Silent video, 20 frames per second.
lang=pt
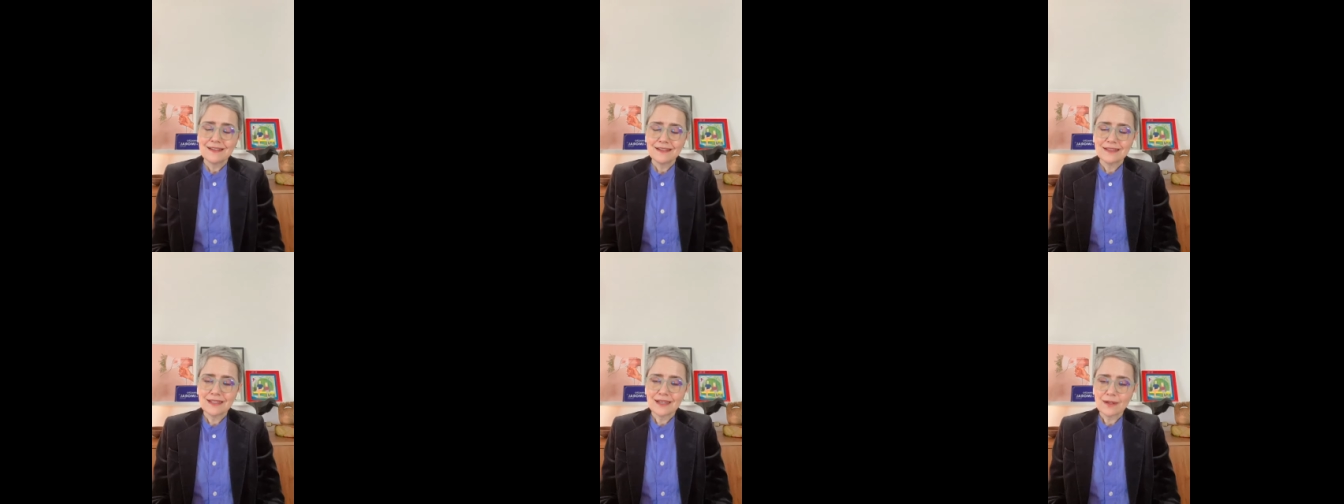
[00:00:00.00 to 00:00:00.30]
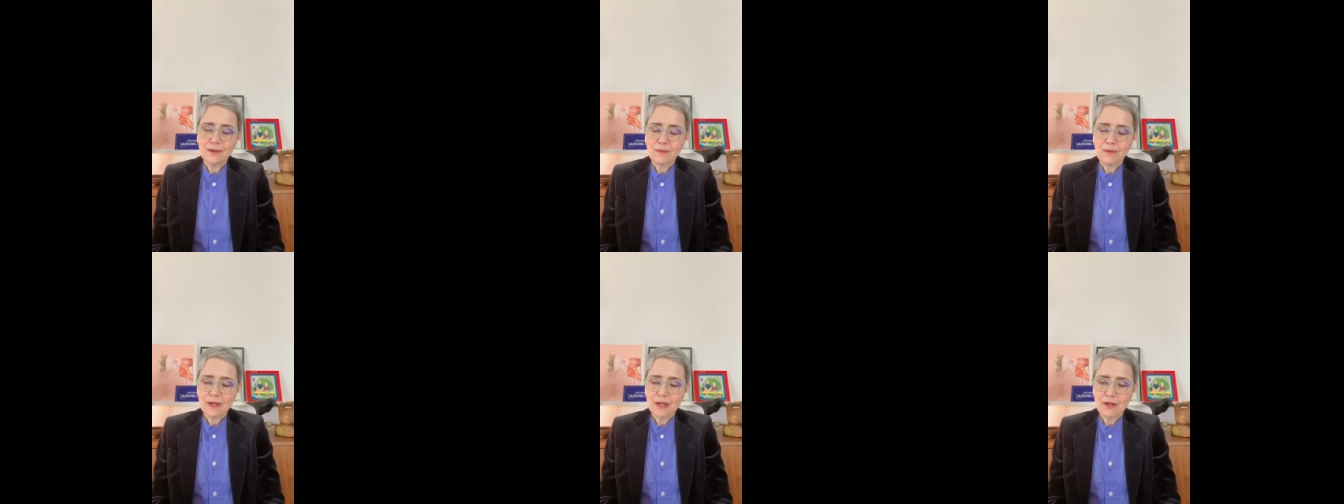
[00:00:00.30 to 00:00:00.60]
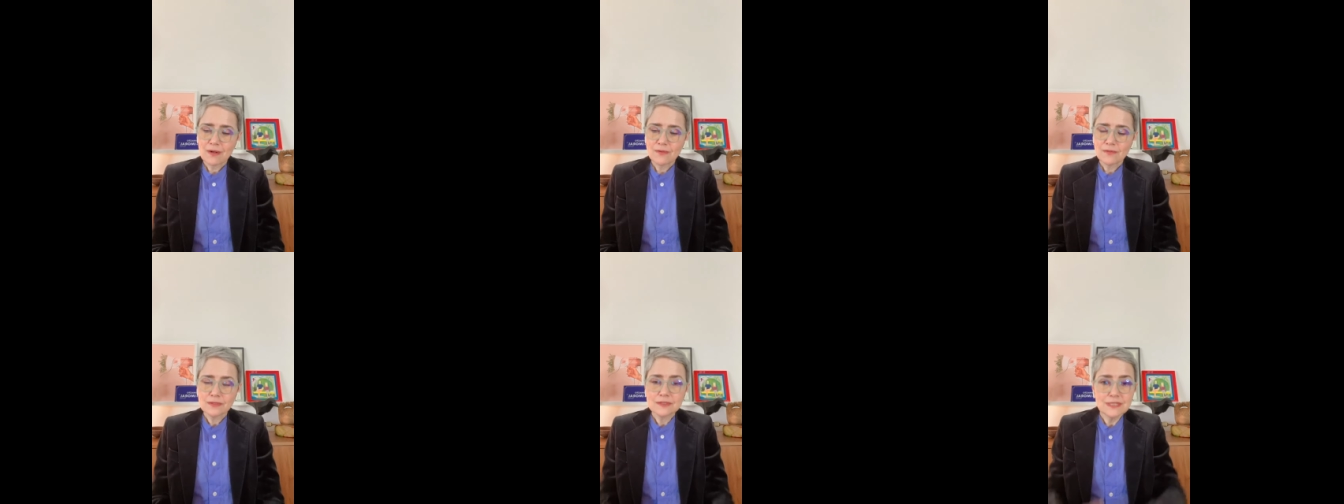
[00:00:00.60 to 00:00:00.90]
e da
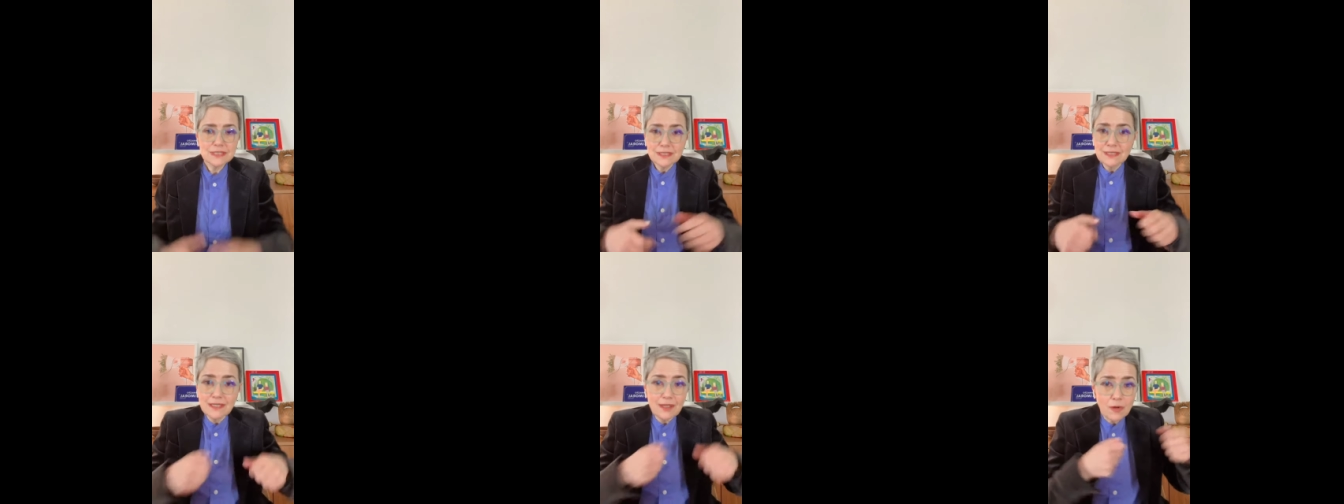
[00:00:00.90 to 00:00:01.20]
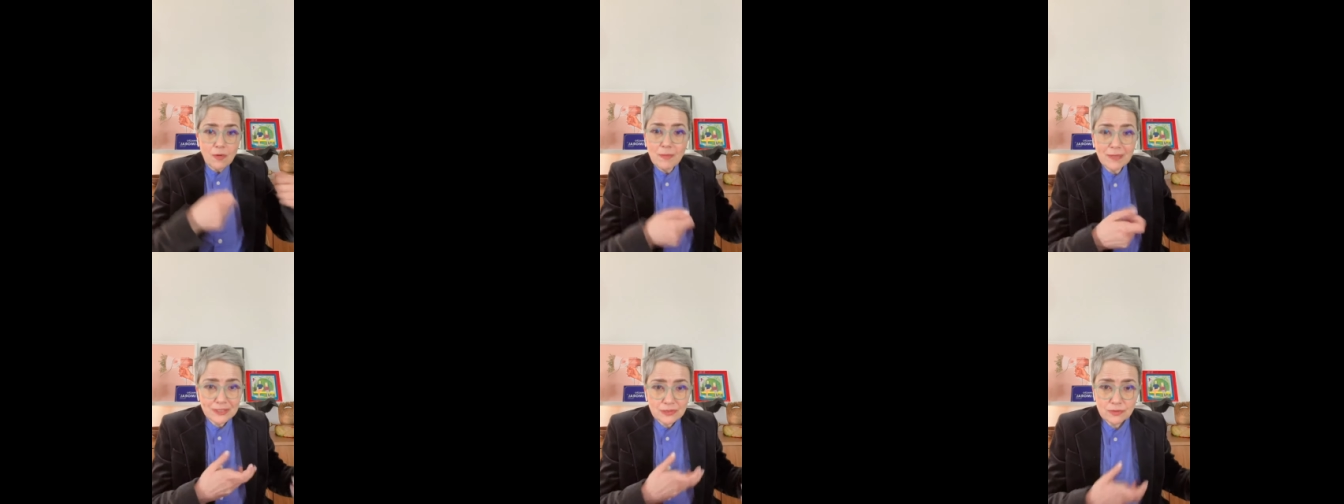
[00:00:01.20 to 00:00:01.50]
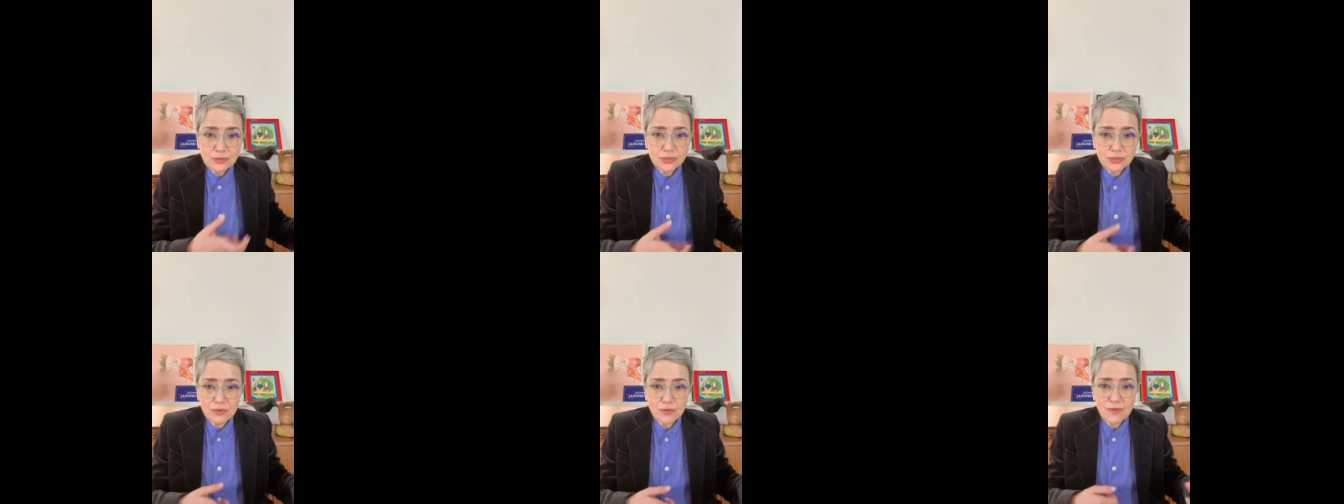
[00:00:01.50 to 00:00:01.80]
qual você tem que arrumar
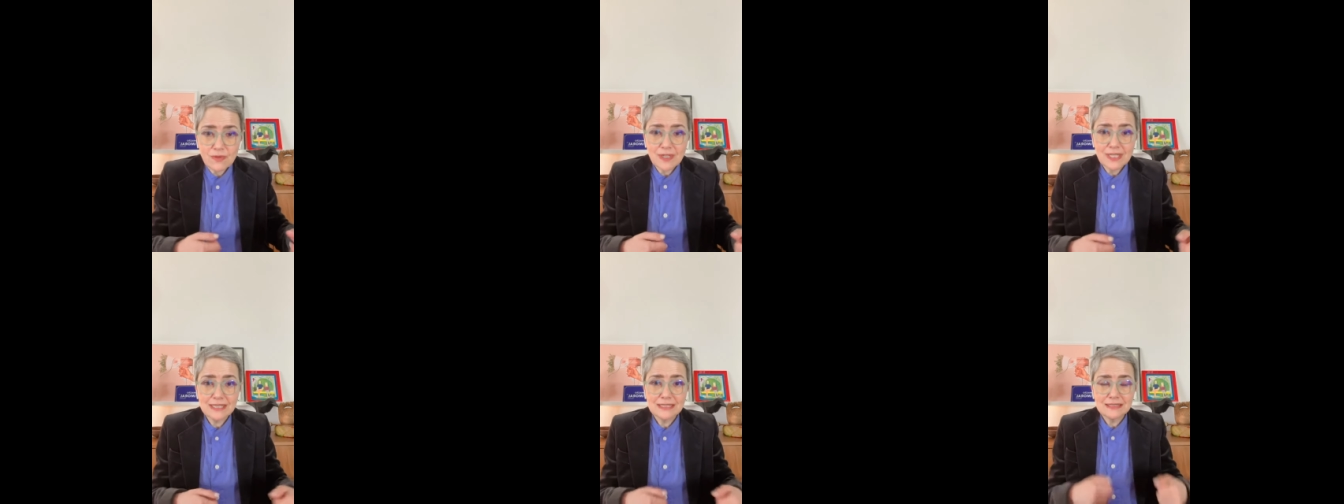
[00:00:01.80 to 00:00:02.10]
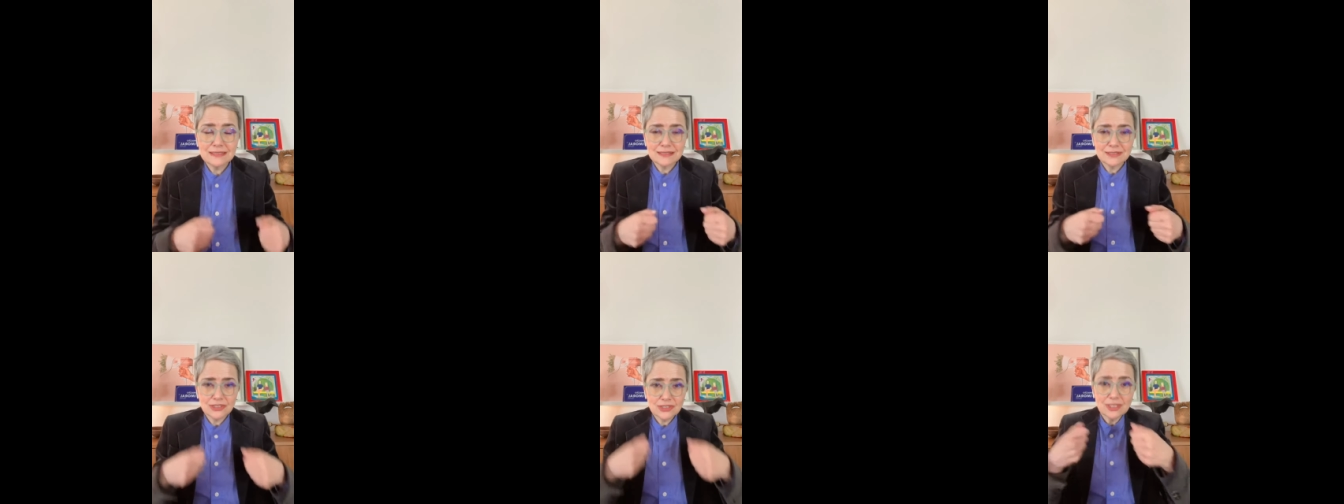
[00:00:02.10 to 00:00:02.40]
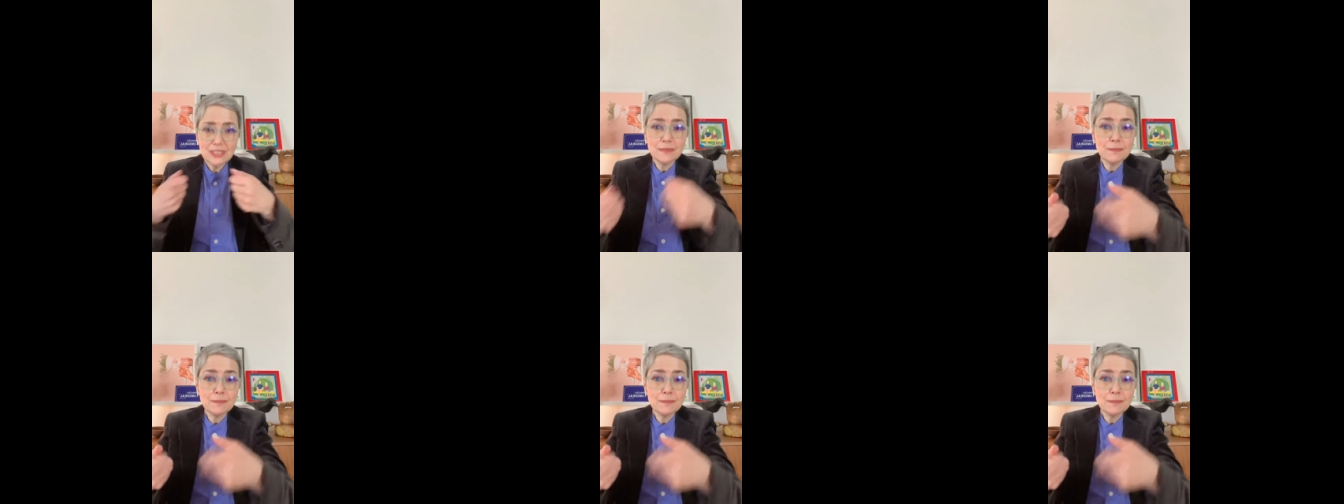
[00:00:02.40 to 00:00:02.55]
suas coisas,